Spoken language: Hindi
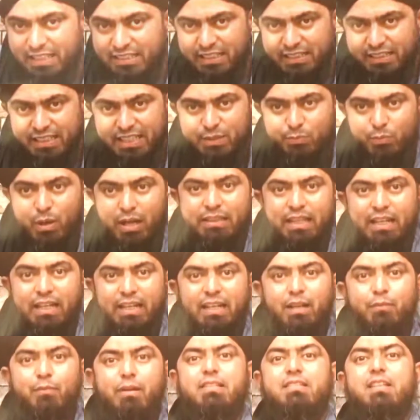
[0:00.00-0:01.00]
इसी हदीस में आता है कि
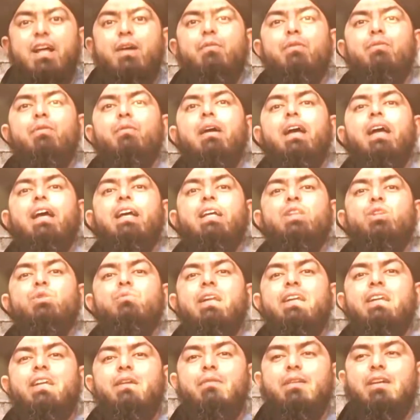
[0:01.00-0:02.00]
नबी इस्लाम ने फरमाया कि
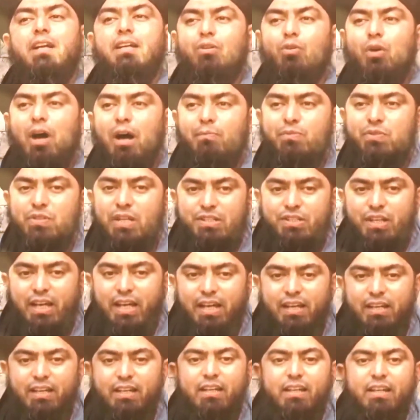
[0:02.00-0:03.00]
तुम्हारे नबी का ये ख्वाब सच है
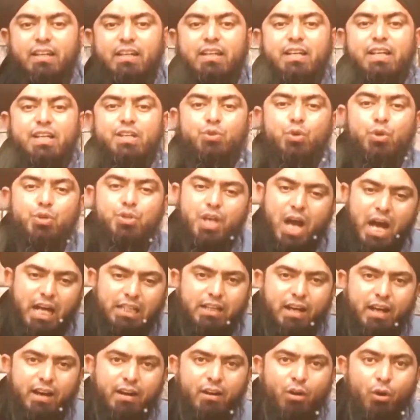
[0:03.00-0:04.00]
इसको
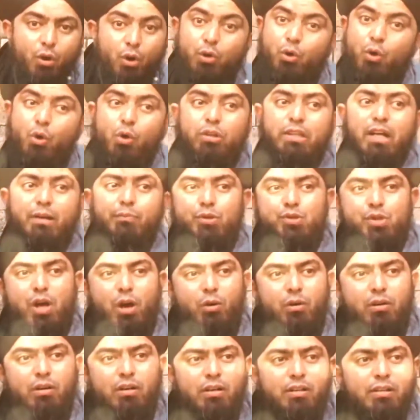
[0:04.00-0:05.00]
याद कर लो और लोगों तक
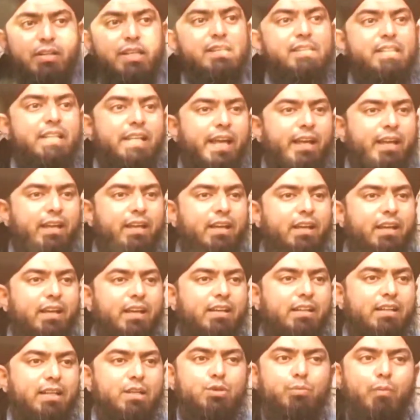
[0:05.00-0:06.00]
पहुंचाओ किस लिए
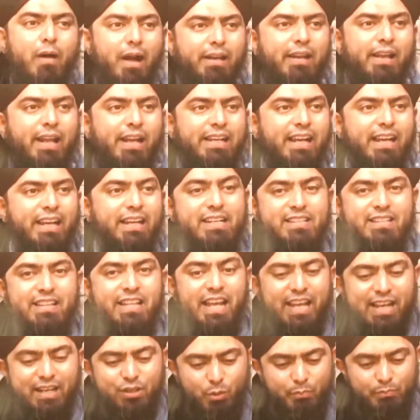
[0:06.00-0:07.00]
कि सुबह अल्लाह के
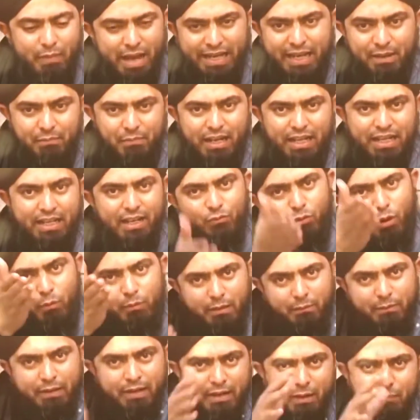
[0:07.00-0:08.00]
इसलिए कि जो मैंने मांगे ना वो भी
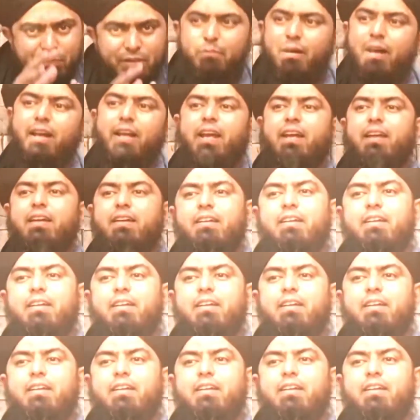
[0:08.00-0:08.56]
अपने रब से मांगे